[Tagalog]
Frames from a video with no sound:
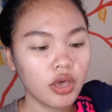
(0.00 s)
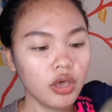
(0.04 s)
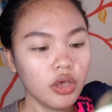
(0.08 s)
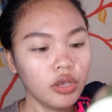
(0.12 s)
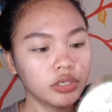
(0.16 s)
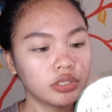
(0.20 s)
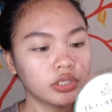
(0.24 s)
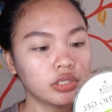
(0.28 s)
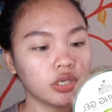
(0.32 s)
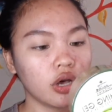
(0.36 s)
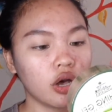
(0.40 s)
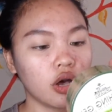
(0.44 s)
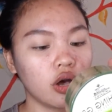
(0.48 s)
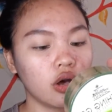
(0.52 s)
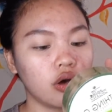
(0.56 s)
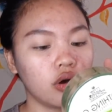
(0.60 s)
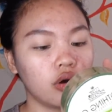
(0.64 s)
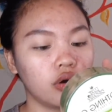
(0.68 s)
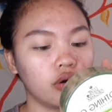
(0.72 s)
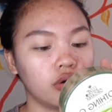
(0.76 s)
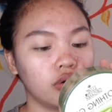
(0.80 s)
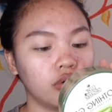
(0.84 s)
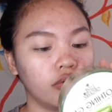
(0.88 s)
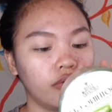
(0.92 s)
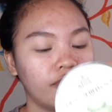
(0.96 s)
So,
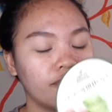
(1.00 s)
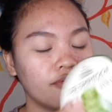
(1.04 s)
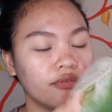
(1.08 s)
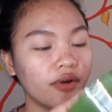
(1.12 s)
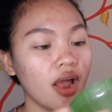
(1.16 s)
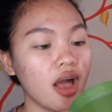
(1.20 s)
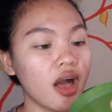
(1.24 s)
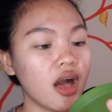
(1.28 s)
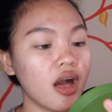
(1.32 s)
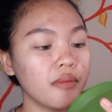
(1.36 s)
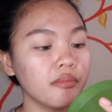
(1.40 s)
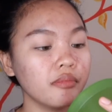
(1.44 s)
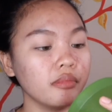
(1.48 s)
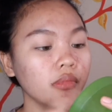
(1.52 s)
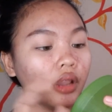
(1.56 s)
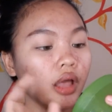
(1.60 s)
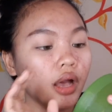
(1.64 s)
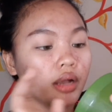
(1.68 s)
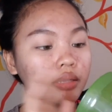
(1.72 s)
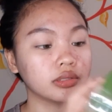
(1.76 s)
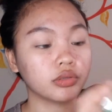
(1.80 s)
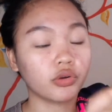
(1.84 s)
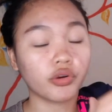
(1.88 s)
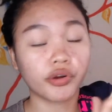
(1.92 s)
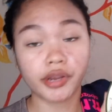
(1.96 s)
from
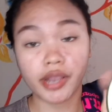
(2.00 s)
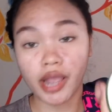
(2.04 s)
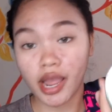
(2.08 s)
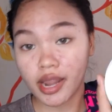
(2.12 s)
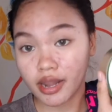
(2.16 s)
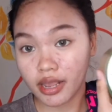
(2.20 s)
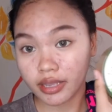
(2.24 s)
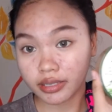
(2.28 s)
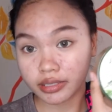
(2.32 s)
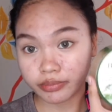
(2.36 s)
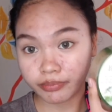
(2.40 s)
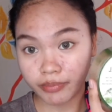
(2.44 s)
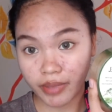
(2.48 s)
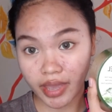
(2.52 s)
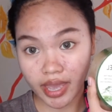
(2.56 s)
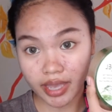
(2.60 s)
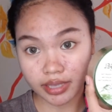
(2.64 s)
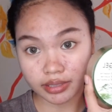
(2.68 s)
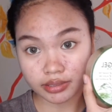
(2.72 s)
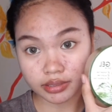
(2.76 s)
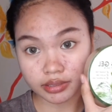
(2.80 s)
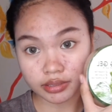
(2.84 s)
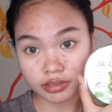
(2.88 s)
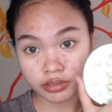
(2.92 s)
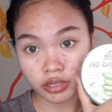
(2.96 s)
Lux Organics
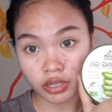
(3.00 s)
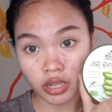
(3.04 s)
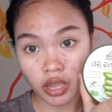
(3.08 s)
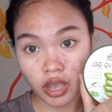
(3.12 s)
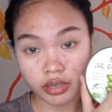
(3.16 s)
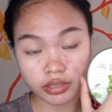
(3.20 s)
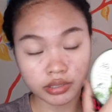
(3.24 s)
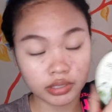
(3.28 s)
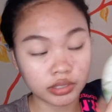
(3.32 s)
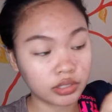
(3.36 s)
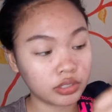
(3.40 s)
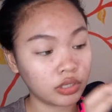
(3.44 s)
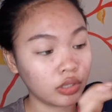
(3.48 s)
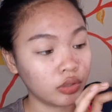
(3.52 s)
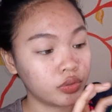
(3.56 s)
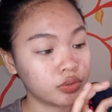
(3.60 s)
Best Lux